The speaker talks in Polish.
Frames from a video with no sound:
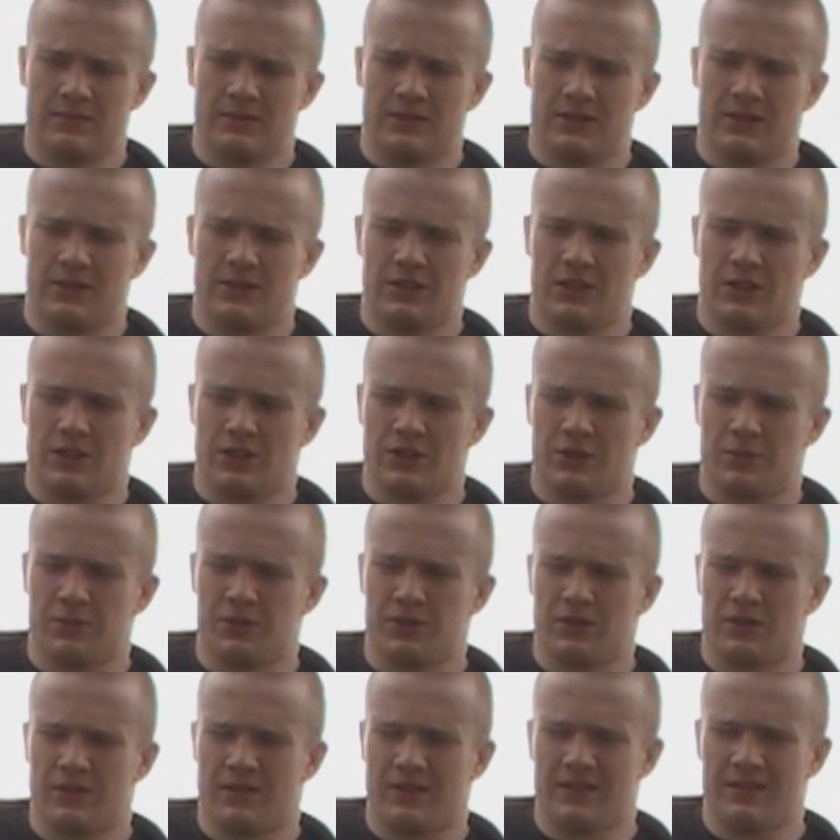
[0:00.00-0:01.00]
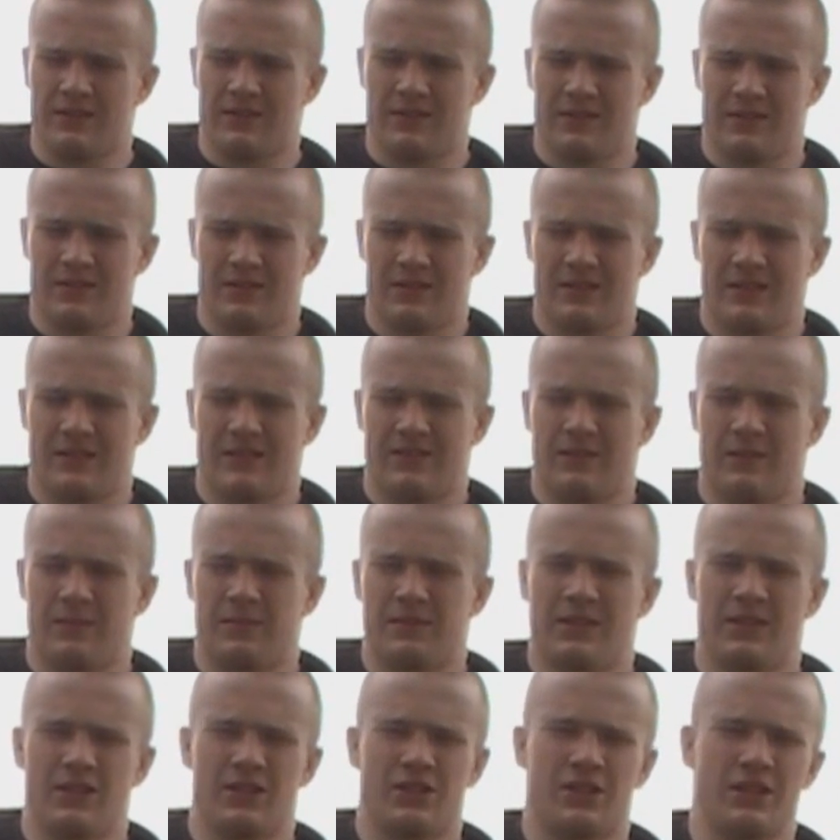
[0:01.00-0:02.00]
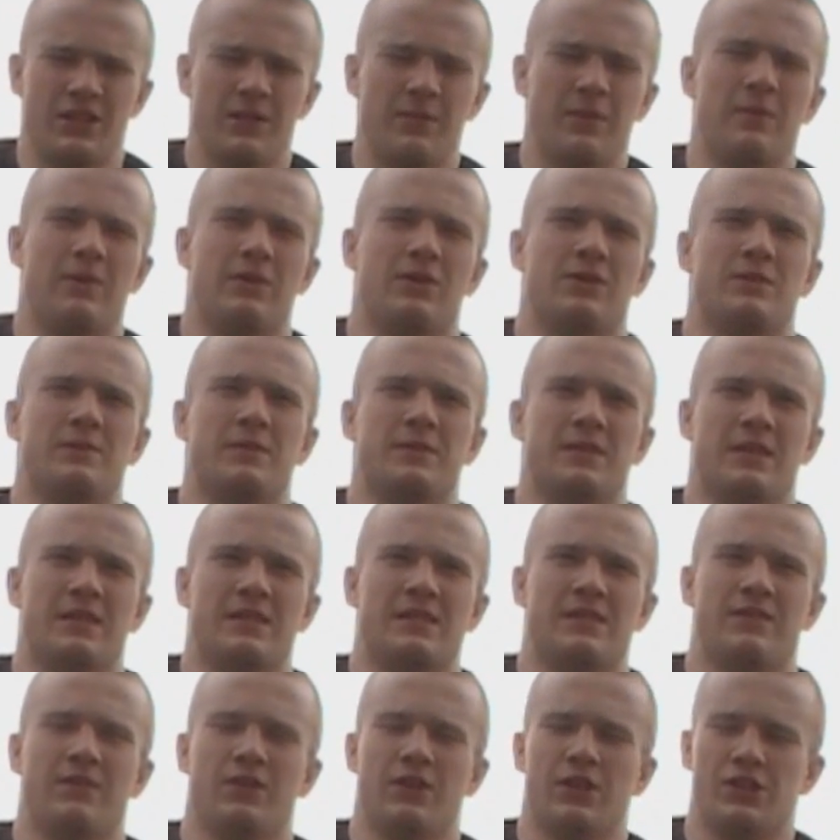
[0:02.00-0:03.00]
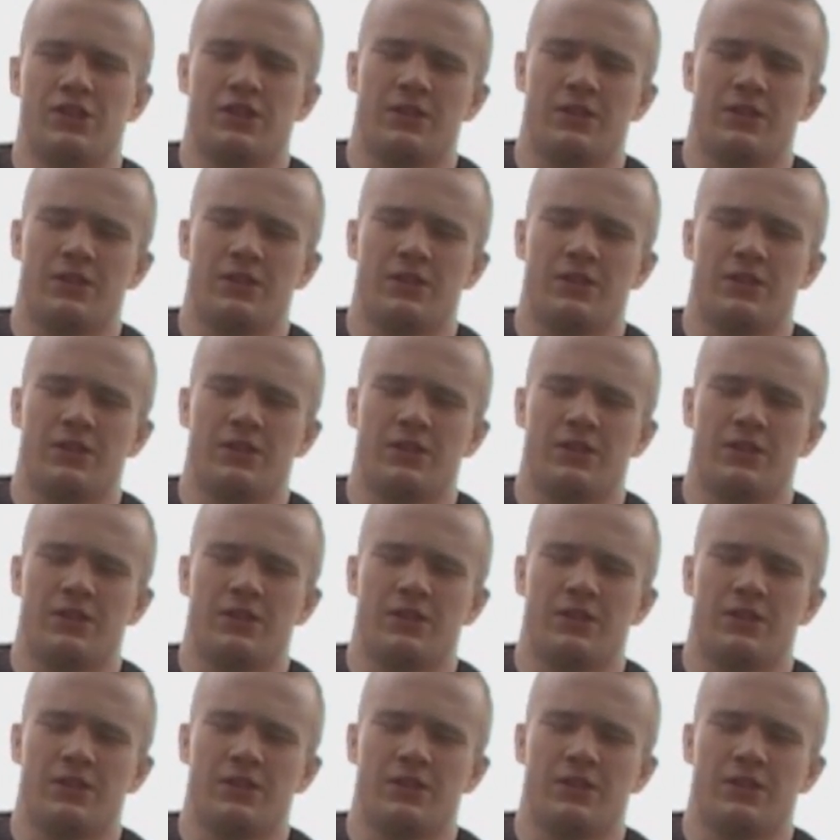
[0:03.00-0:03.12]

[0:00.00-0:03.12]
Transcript: jeśli chodzi o przygotowanie nastawienie psychiczne, nie byłem jakoś specjalnie nastawiony.